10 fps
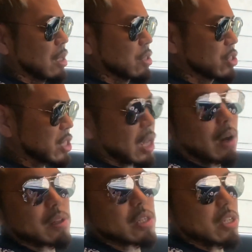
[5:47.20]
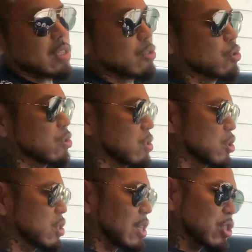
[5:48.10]
時代変わったじゃないですか。
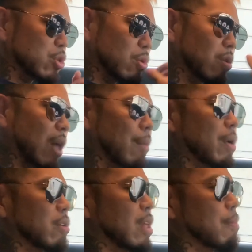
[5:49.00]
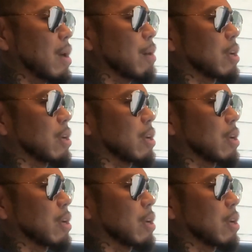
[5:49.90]
だってちょっと何百年前